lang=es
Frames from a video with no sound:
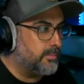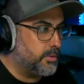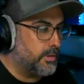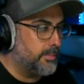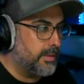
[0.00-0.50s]

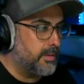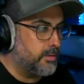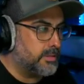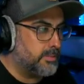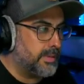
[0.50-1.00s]
Porque a mí creo
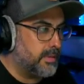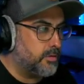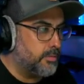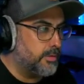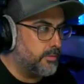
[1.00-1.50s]
que se me quedan
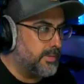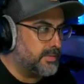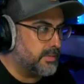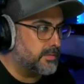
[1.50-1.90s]
como dos meses.